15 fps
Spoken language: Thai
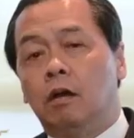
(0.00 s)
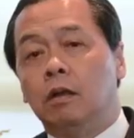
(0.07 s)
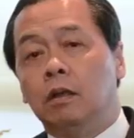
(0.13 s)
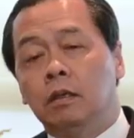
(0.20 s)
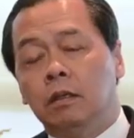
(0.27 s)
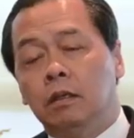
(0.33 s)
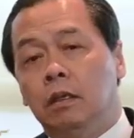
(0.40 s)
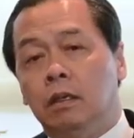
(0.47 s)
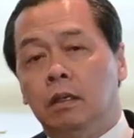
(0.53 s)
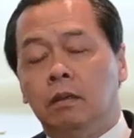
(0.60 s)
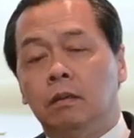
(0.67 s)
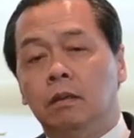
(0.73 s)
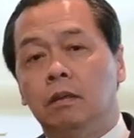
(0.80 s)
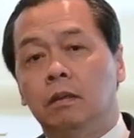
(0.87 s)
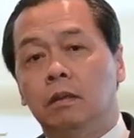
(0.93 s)
ก่อนที่อื่น
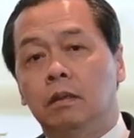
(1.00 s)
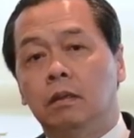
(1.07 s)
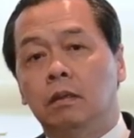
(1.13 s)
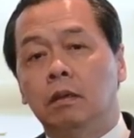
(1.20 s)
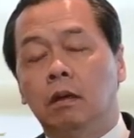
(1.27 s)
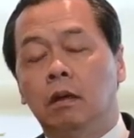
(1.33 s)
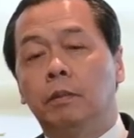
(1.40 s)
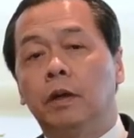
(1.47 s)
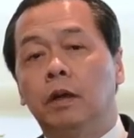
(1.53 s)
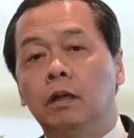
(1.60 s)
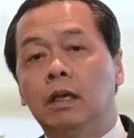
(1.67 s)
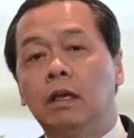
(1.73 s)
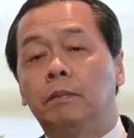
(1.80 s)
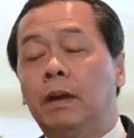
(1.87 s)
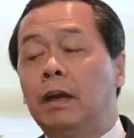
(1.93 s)
ก็มันก็
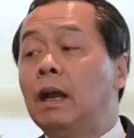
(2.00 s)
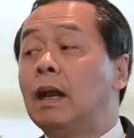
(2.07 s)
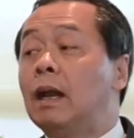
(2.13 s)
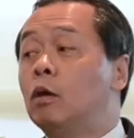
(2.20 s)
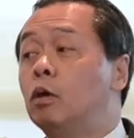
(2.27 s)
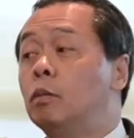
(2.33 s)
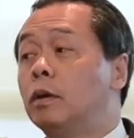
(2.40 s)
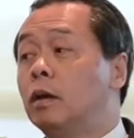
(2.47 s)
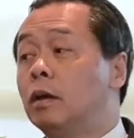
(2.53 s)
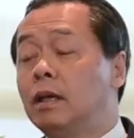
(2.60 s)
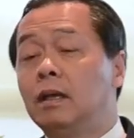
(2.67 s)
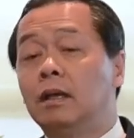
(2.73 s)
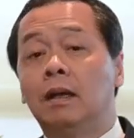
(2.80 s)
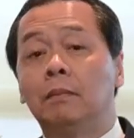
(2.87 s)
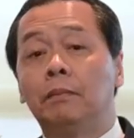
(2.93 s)
คิดไปหลายหลายคนมันก็
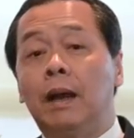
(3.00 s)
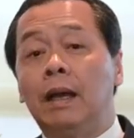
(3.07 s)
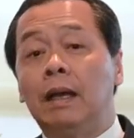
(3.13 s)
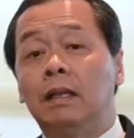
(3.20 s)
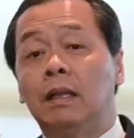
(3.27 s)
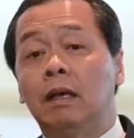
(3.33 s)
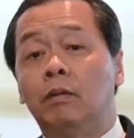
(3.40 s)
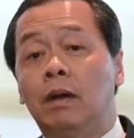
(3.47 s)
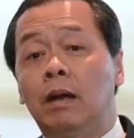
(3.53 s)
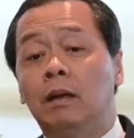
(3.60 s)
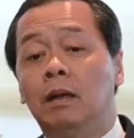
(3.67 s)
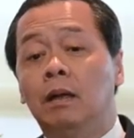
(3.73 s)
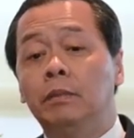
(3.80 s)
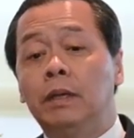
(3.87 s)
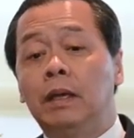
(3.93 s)
คิดกันไป แต่ว่า
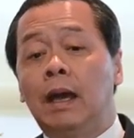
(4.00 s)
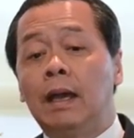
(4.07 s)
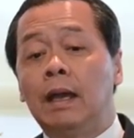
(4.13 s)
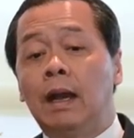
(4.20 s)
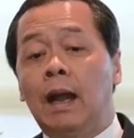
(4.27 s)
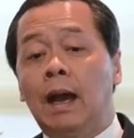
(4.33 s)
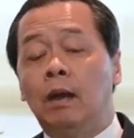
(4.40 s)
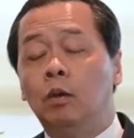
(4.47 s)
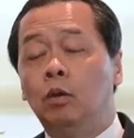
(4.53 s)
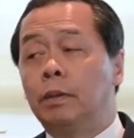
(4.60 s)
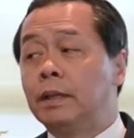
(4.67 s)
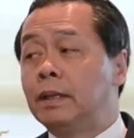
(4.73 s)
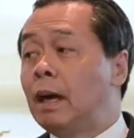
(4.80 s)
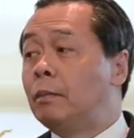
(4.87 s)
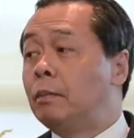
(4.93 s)
มีใครกล้าลุก
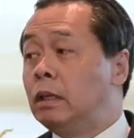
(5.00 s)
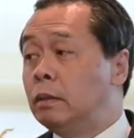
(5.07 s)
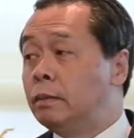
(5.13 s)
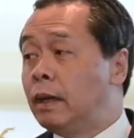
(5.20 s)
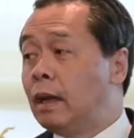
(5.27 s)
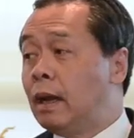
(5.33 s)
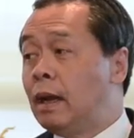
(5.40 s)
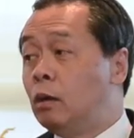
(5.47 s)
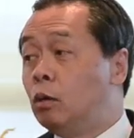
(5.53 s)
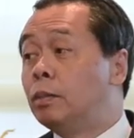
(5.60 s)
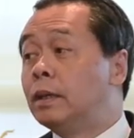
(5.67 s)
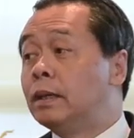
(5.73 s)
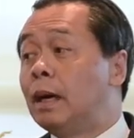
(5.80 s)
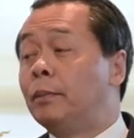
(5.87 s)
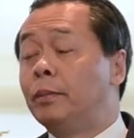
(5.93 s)
ไปทำหรือไม่กล้าลุก
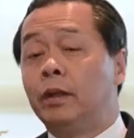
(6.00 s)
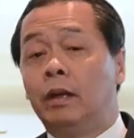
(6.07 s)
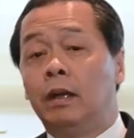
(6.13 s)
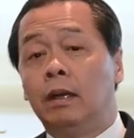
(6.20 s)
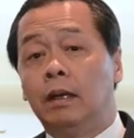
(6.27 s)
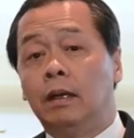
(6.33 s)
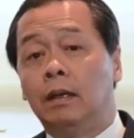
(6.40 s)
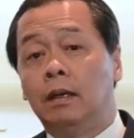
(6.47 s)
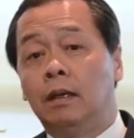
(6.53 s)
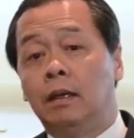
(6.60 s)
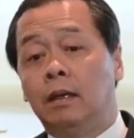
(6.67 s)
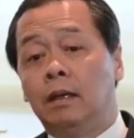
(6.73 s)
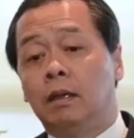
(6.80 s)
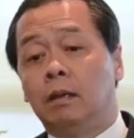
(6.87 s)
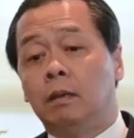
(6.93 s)
ไปทำเท่านั้น
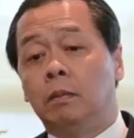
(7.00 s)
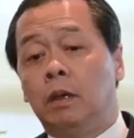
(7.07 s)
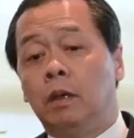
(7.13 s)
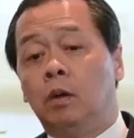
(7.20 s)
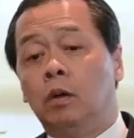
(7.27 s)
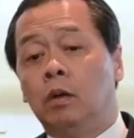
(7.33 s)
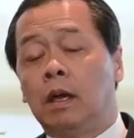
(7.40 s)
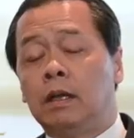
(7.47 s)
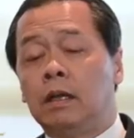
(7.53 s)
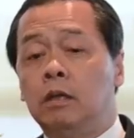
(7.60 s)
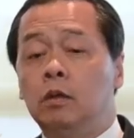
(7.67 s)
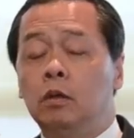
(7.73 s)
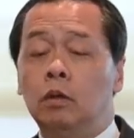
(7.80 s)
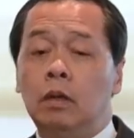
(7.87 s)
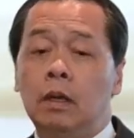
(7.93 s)
บางคนก็จะ
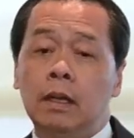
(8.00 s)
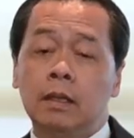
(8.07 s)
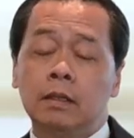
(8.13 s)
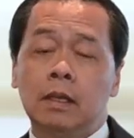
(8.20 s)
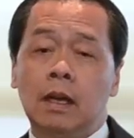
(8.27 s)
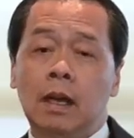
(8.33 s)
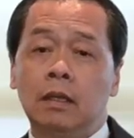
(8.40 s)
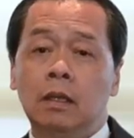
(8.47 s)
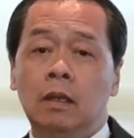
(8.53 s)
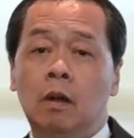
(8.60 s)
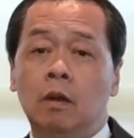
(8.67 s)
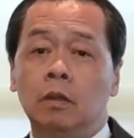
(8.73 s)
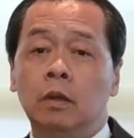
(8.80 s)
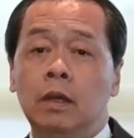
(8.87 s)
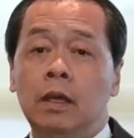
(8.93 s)
อยู่ในลักษณะที่หล
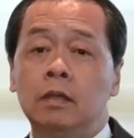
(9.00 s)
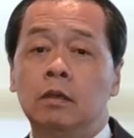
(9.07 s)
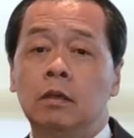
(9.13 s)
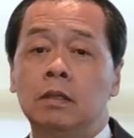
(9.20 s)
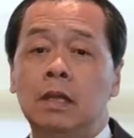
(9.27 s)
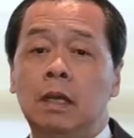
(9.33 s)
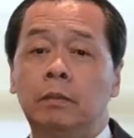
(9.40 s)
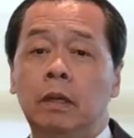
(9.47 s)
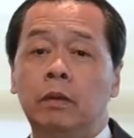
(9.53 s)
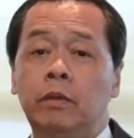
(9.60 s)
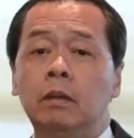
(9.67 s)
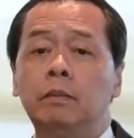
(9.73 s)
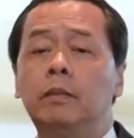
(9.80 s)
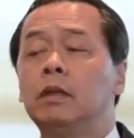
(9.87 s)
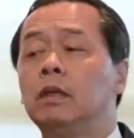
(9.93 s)
อกตัวเองซะด้วยซ้ำไป
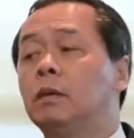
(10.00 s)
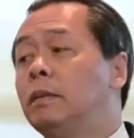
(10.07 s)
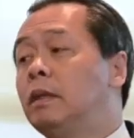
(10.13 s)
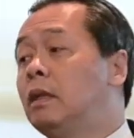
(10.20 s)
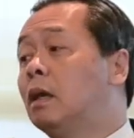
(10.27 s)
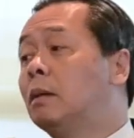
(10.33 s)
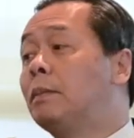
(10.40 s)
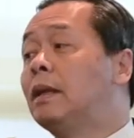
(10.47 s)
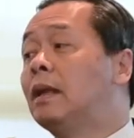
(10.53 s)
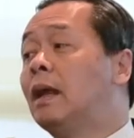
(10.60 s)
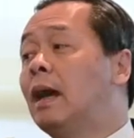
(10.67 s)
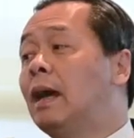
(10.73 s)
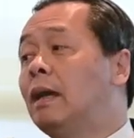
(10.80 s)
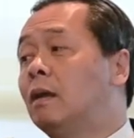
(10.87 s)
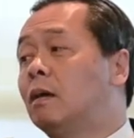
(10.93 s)
ว่ามันยังไม่ถึงก็เป็นอะ
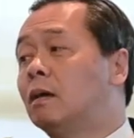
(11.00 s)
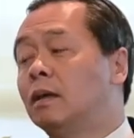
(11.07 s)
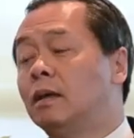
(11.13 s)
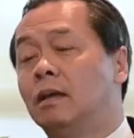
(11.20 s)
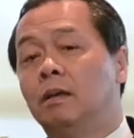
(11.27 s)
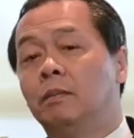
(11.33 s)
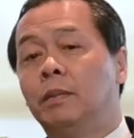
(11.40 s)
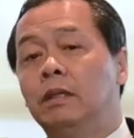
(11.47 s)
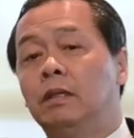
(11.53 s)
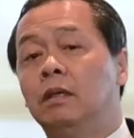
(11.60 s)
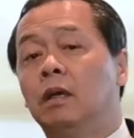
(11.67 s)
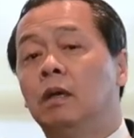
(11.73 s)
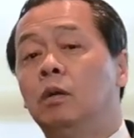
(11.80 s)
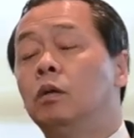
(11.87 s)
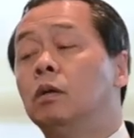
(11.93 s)
ไรหรอก ไม่ถึง
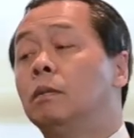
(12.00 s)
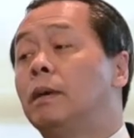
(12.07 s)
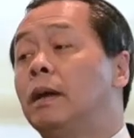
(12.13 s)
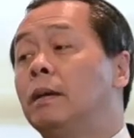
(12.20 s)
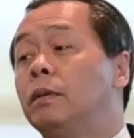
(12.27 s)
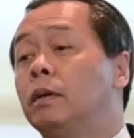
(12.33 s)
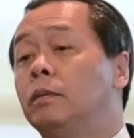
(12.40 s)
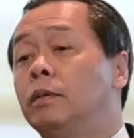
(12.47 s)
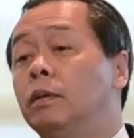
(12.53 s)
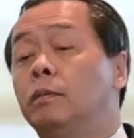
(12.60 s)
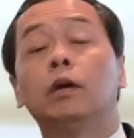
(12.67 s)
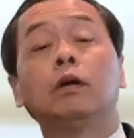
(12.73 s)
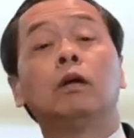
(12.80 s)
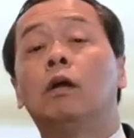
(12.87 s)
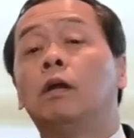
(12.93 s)
ก็ลุกขึ้นไปเพิ่มทุนเพ
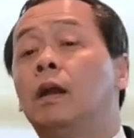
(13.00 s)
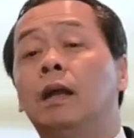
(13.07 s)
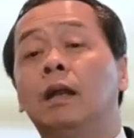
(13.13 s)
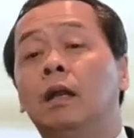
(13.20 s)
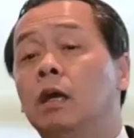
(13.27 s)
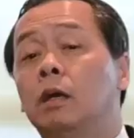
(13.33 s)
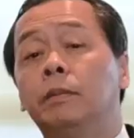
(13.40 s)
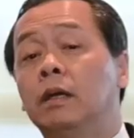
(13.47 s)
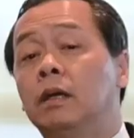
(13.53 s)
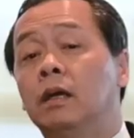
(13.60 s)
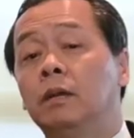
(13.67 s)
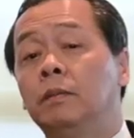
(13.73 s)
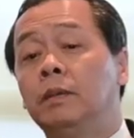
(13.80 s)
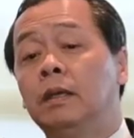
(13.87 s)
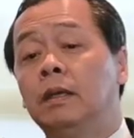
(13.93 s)
ราะก่อนหน้านั้นก็ไม่เค
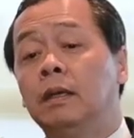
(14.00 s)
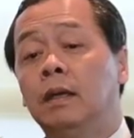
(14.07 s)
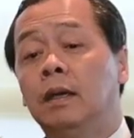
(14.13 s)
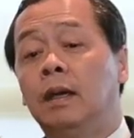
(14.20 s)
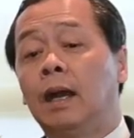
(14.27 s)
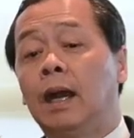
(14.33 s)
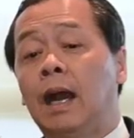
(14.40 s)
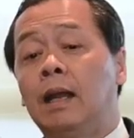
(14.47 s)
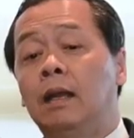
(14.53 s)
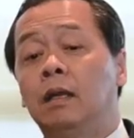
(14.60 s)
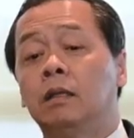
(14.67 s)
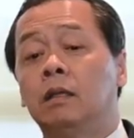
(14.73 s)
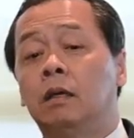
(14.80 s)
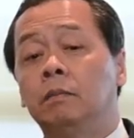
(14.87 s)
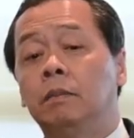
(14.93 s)
ยมีการที่
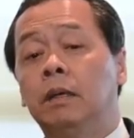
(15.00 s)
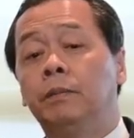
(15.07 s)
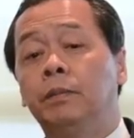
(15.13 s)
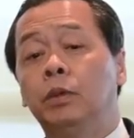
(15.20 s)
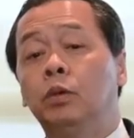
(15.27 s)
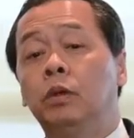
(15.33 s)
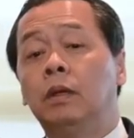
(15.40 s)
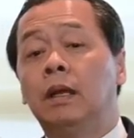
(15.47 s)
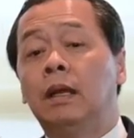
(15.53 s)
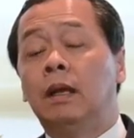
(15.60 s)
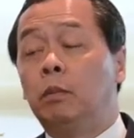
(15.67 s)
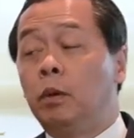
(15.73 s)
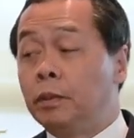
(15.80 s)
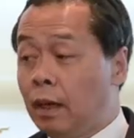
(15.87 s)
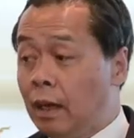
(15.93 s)
จะต้องเพิ่มทุนใน
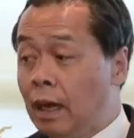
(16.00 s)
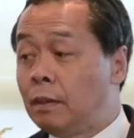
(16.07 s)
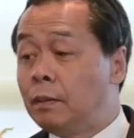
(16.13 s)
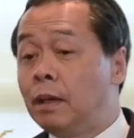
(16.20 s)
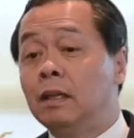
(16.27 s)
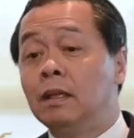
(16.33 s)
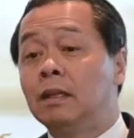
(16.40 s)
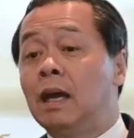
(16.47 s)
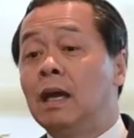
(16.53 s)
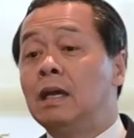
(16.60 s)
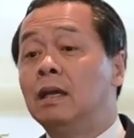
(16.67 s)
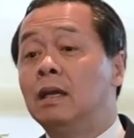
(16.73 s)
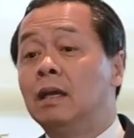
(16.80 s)
ระบบธนาคารพาณิชย์ไทย